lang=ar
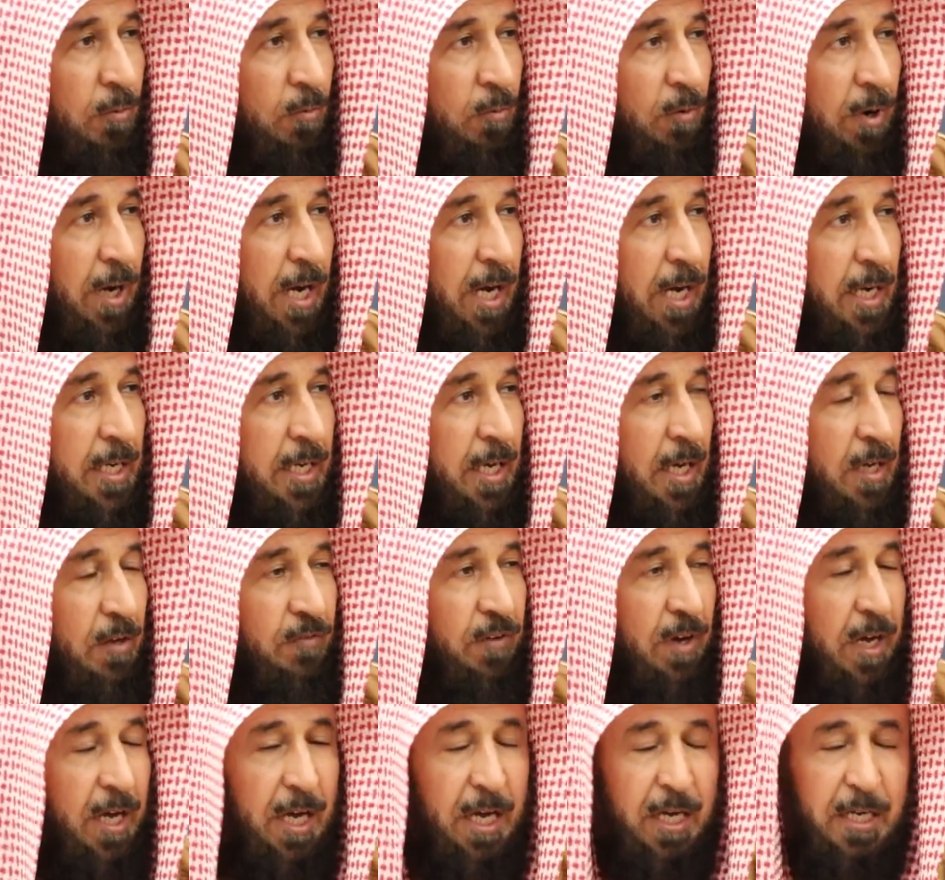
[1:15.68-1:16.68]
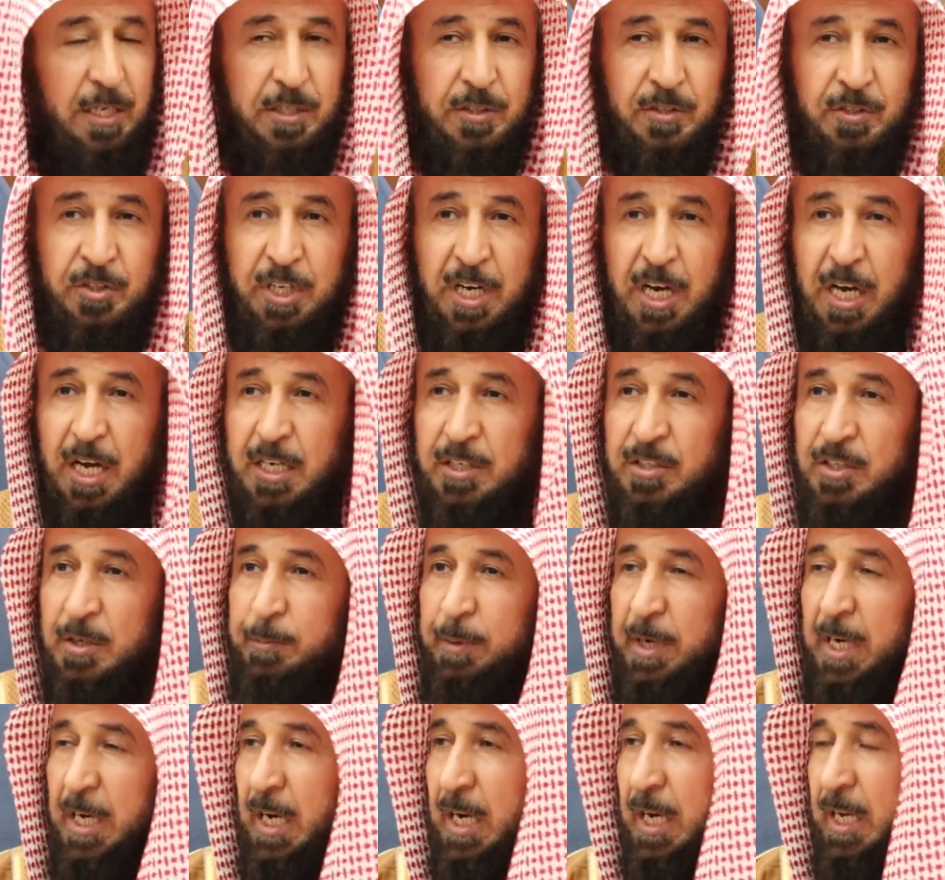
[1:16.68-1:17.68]
وكيف جاء
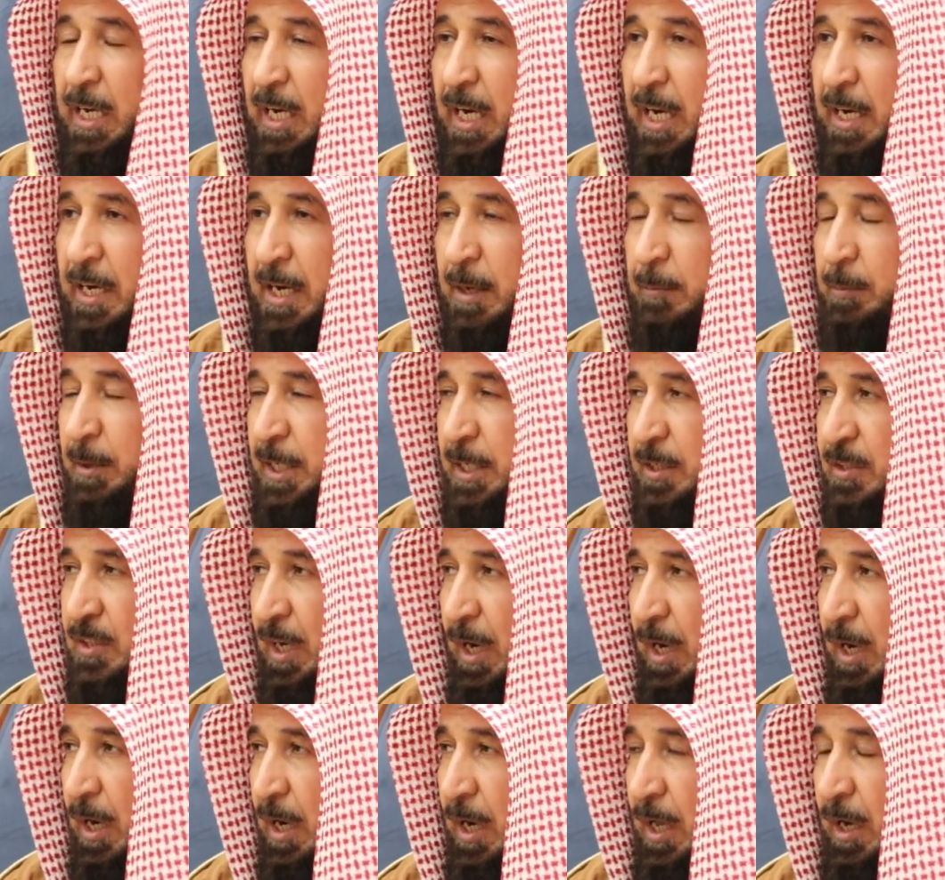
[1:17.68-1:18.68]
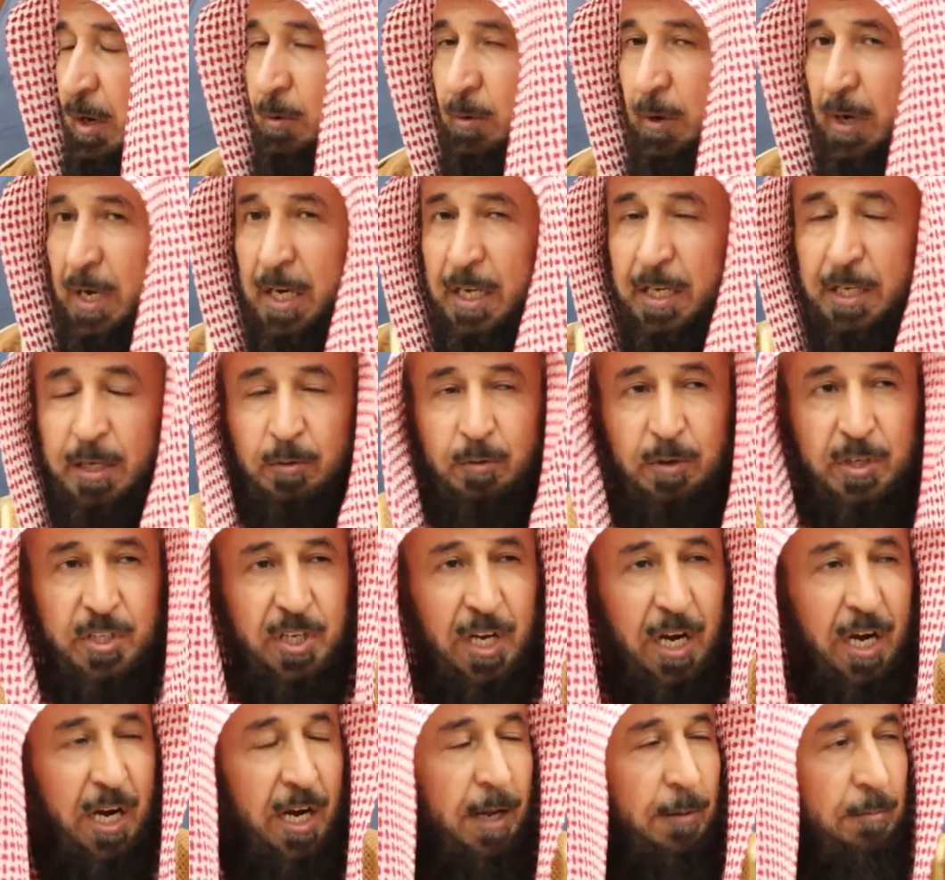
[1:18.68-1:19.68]
جبريل إلى النبي صلى الله عليه
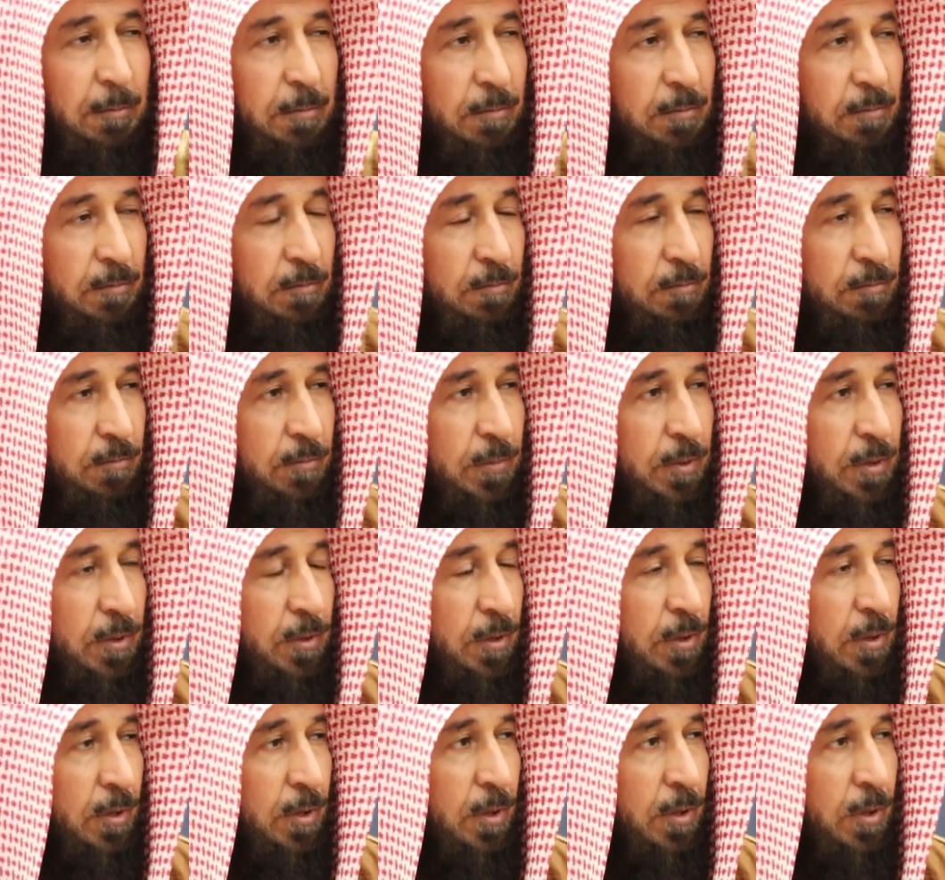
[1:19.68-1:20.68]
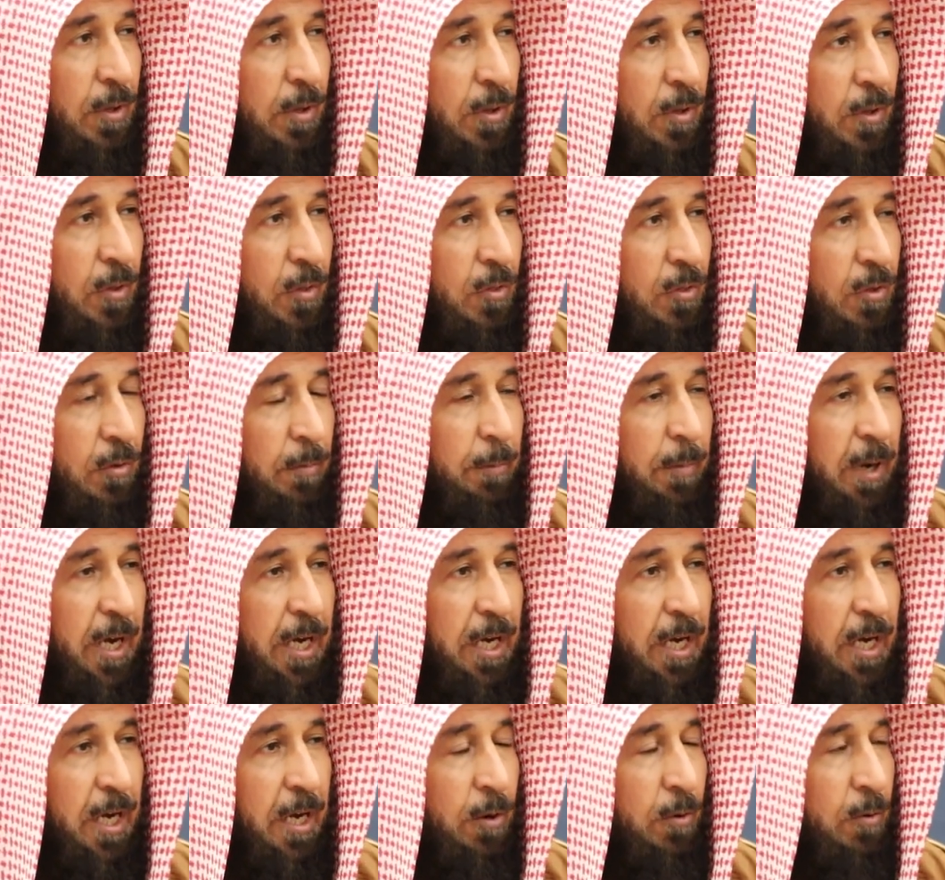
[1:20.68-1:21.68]
وسلم ثم
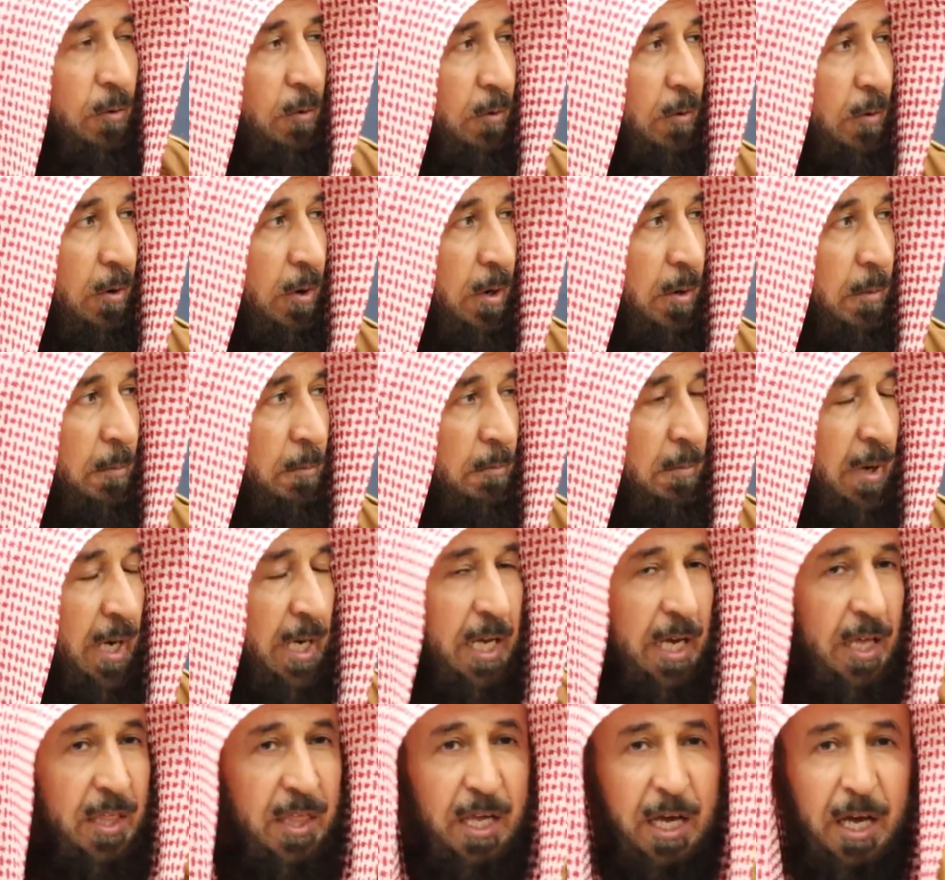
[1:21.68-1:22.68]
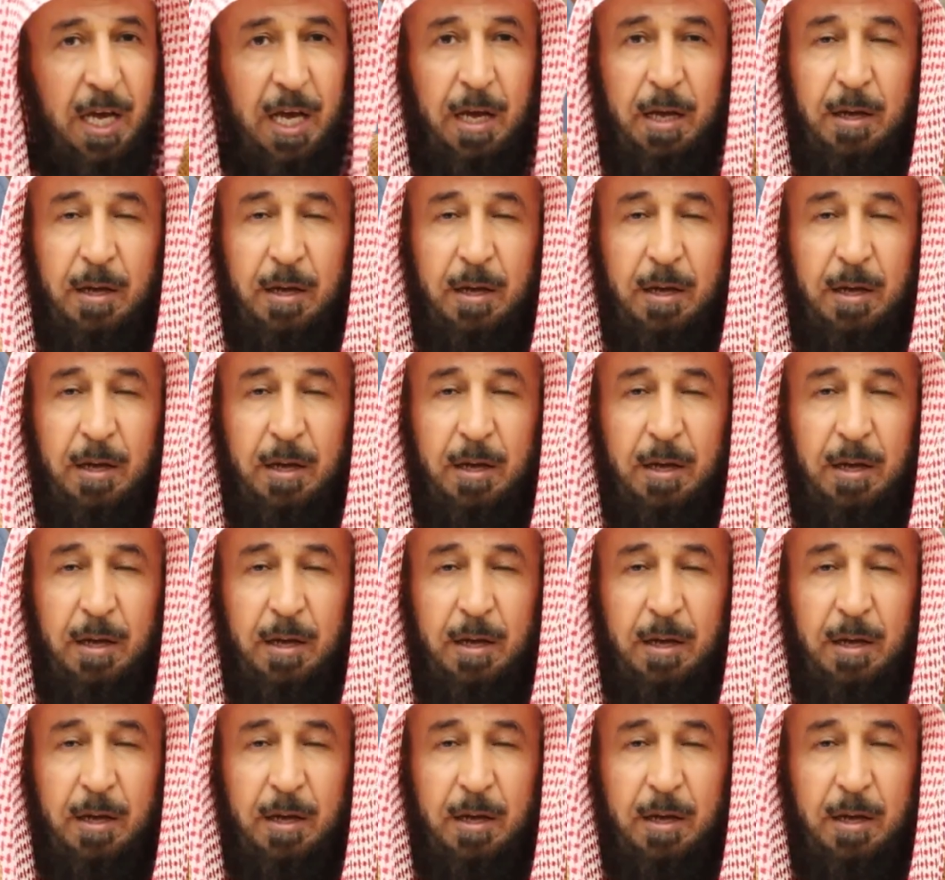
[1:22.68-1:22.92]
إنه مكث